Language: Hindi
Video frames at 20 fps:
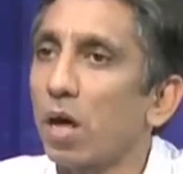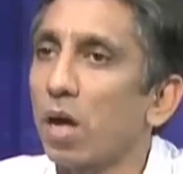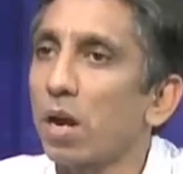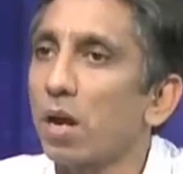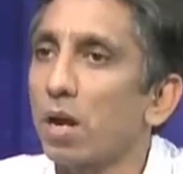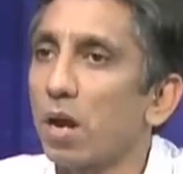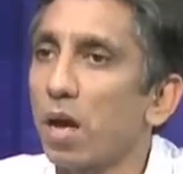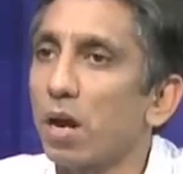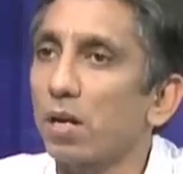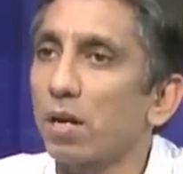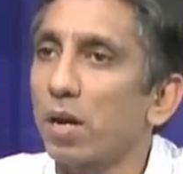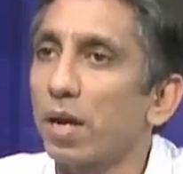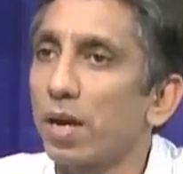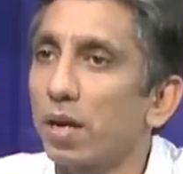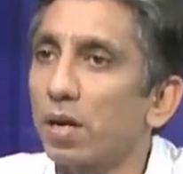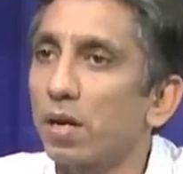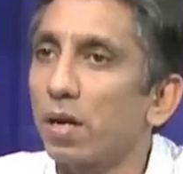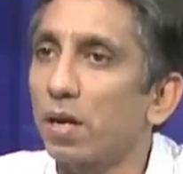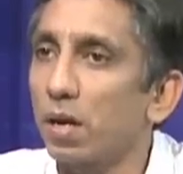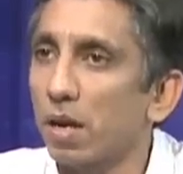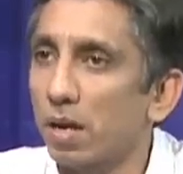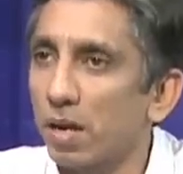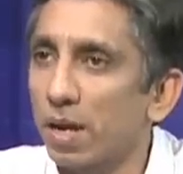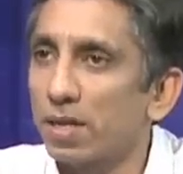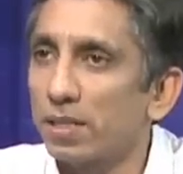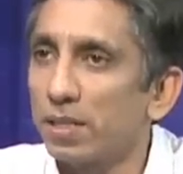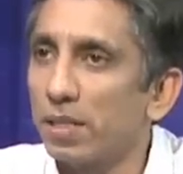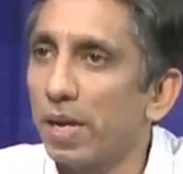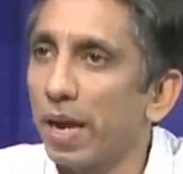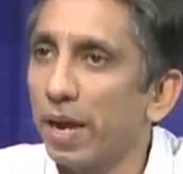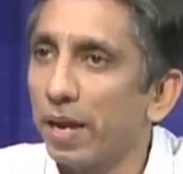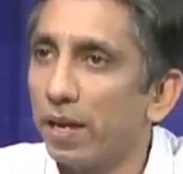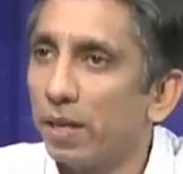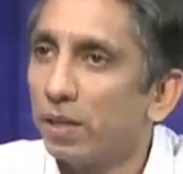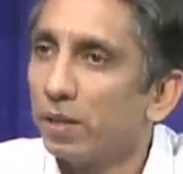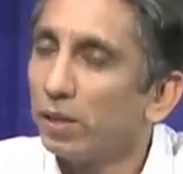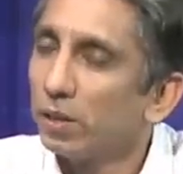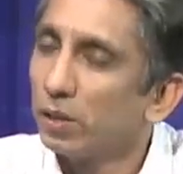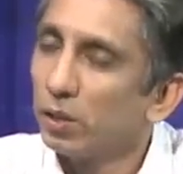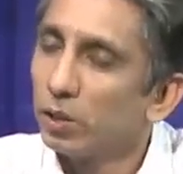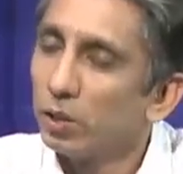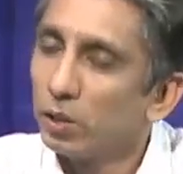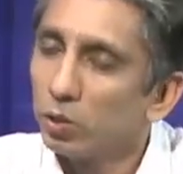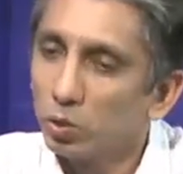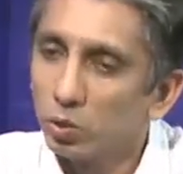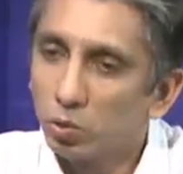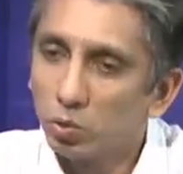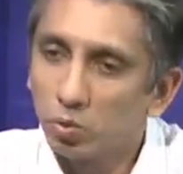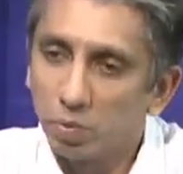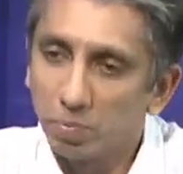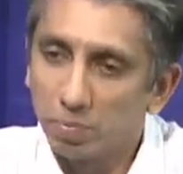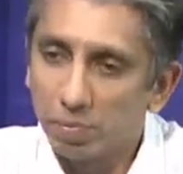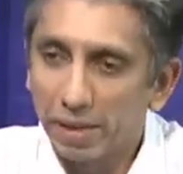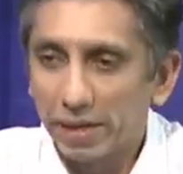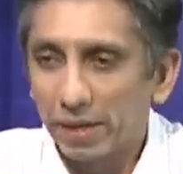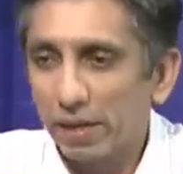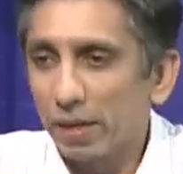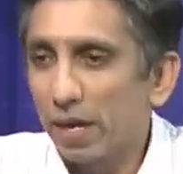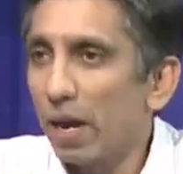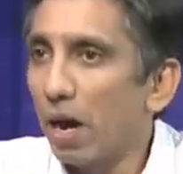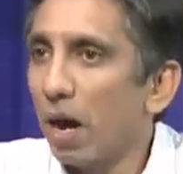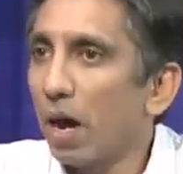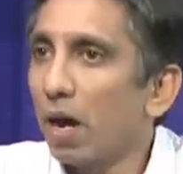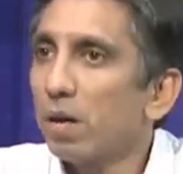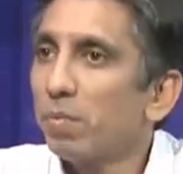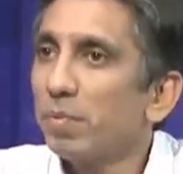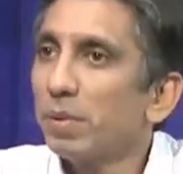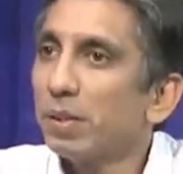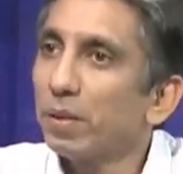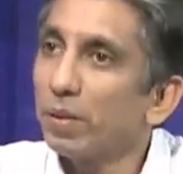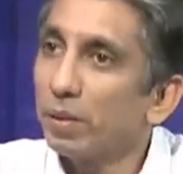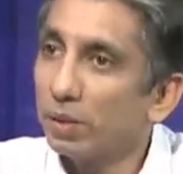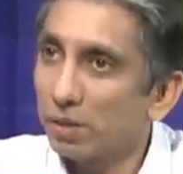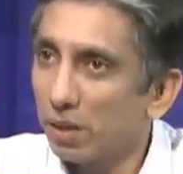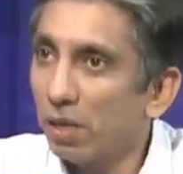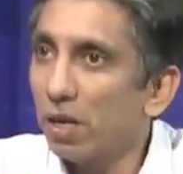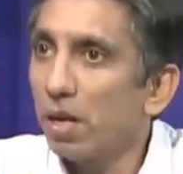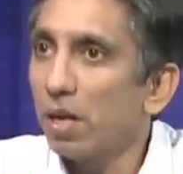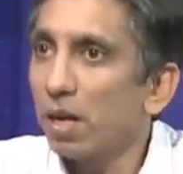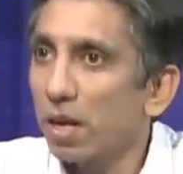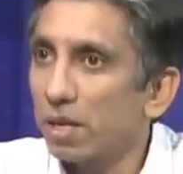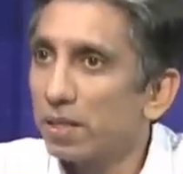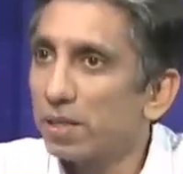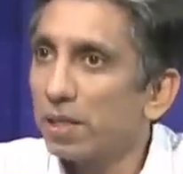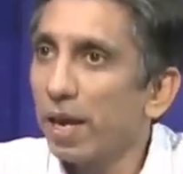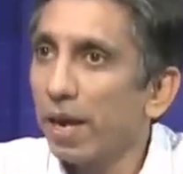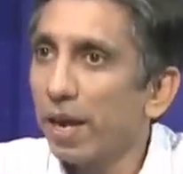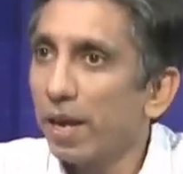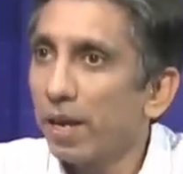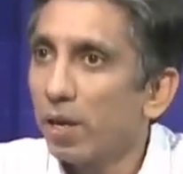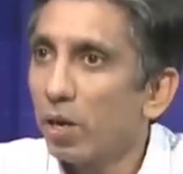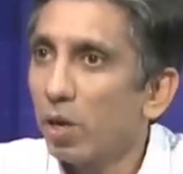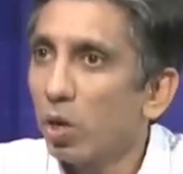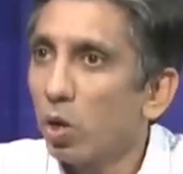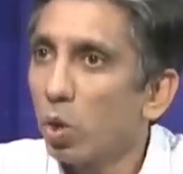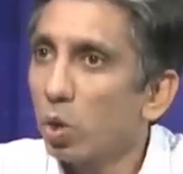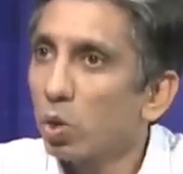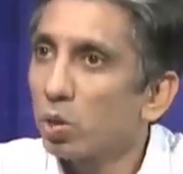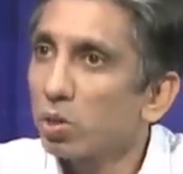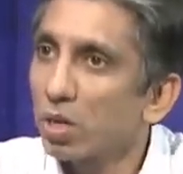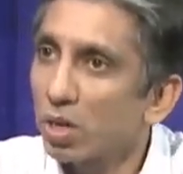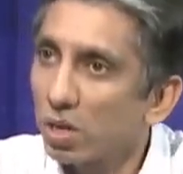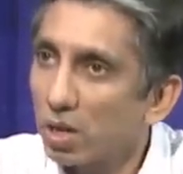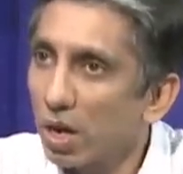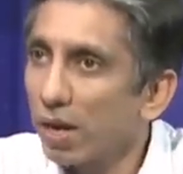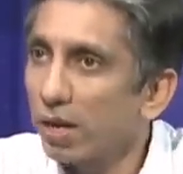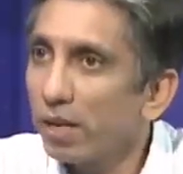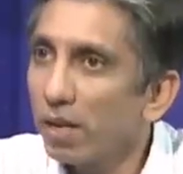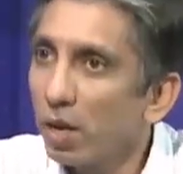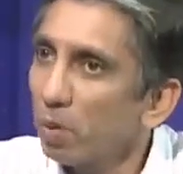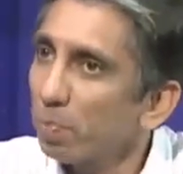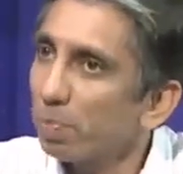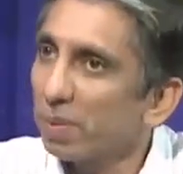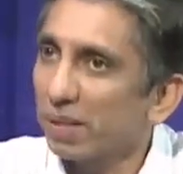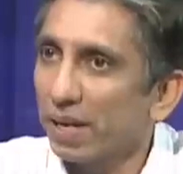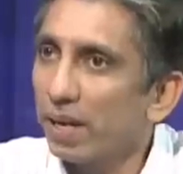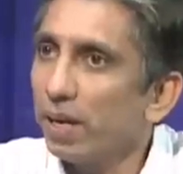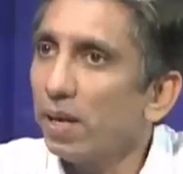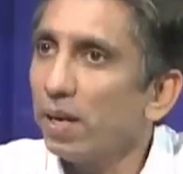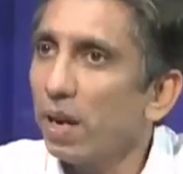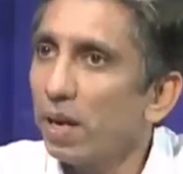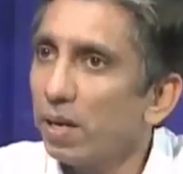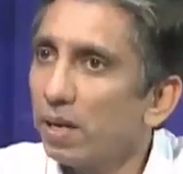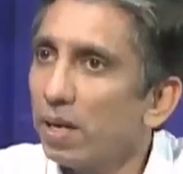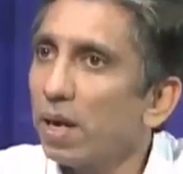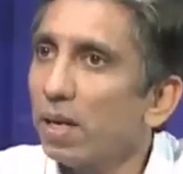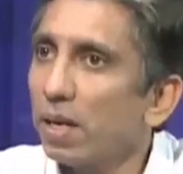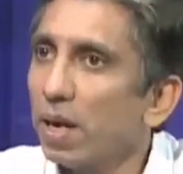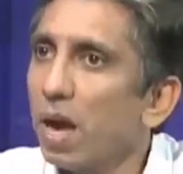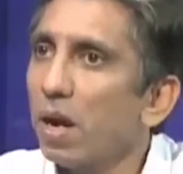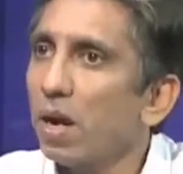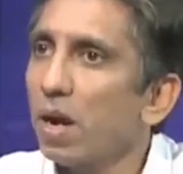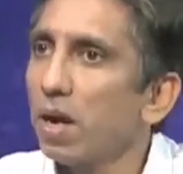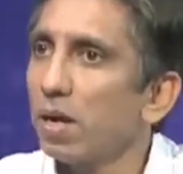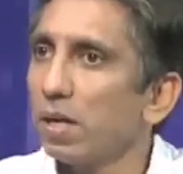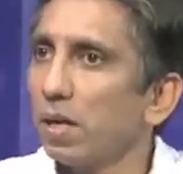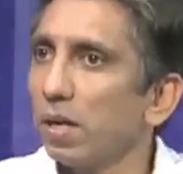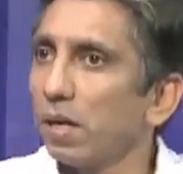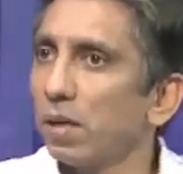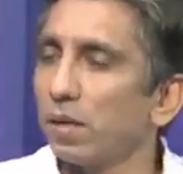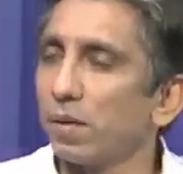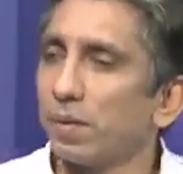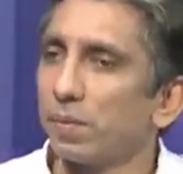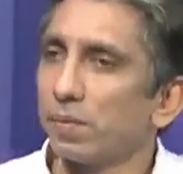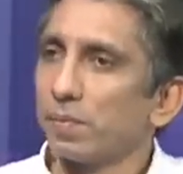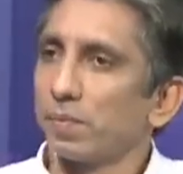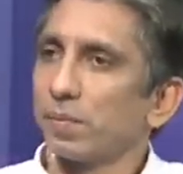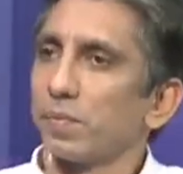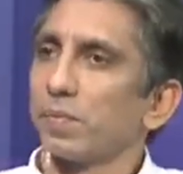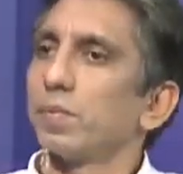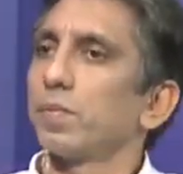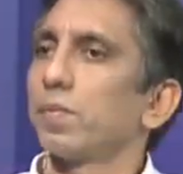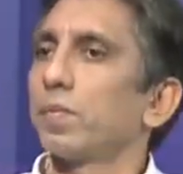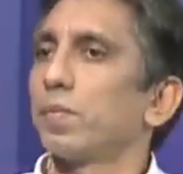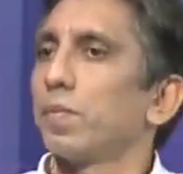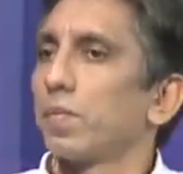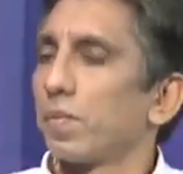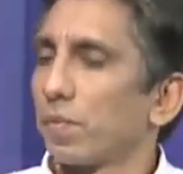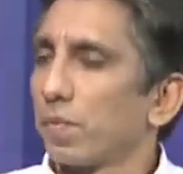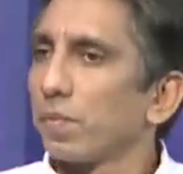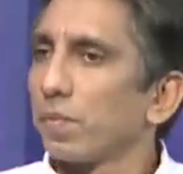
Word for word: अठारह लाख एकड़ अराजी है जी तो मैंने कहा यार मतलब इतनी अराजी है और सरकारी और पता ही नहीं है सरकारी है और किसी को पता नहीं है और